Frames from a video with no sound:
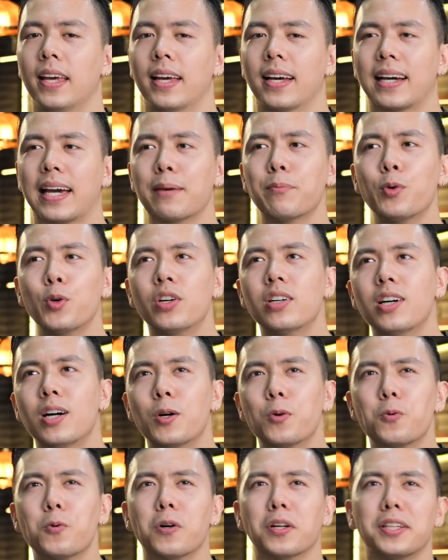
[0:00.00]
cái mùi
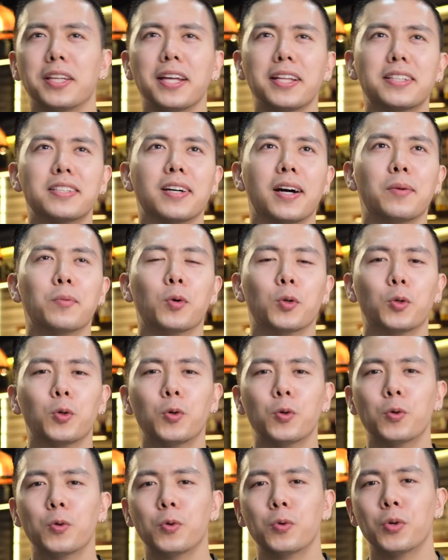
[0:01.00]
hương của tiết trời mùa
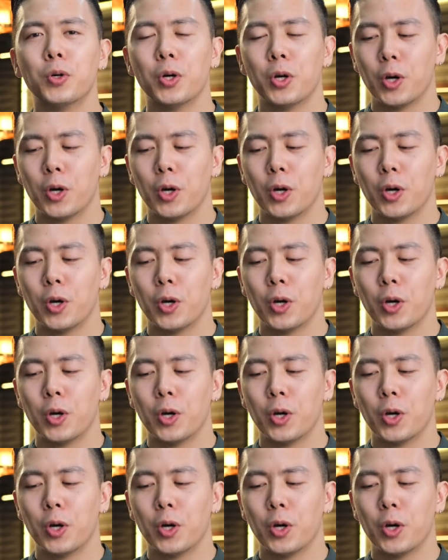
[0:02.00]
thu